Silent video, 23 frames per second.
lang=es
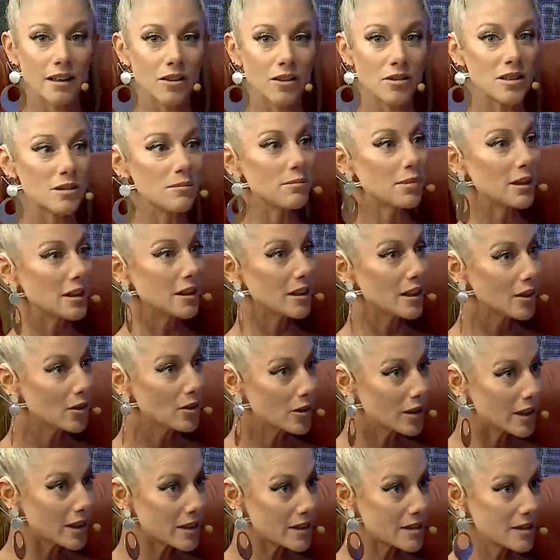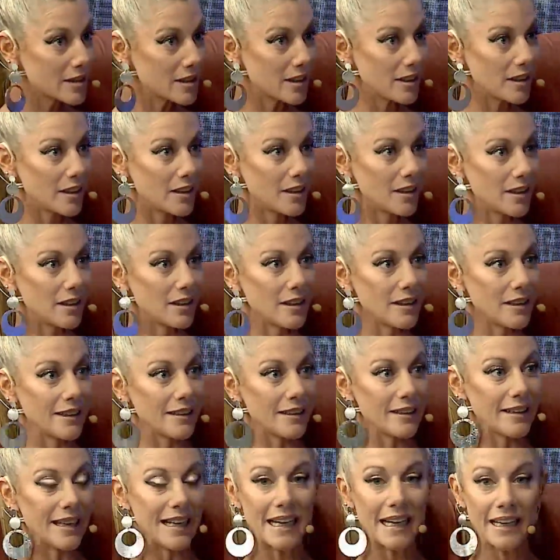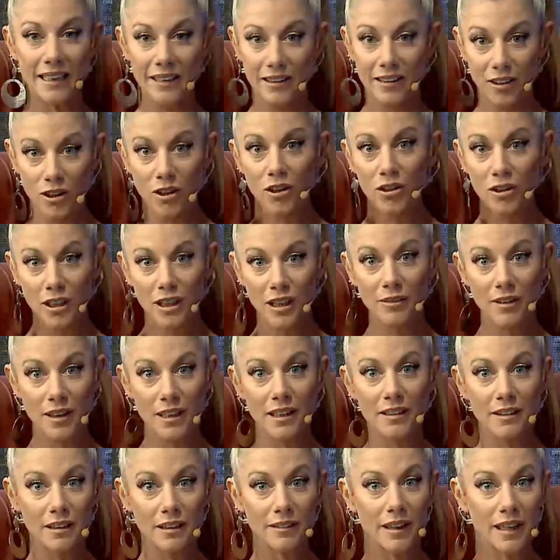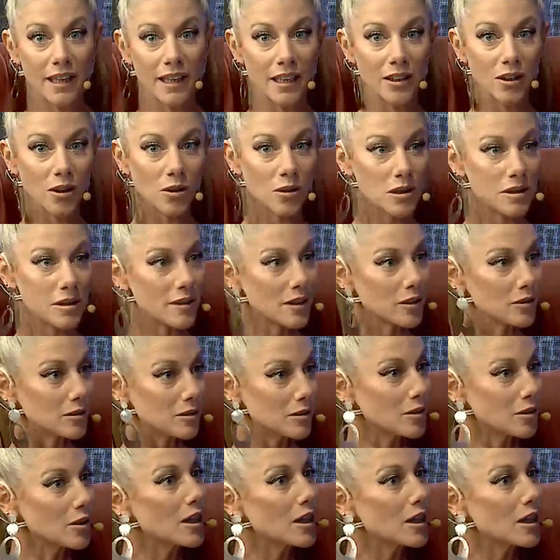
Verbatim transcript: los emprendedores, de, la gestión que viene trabajando, inclusive con,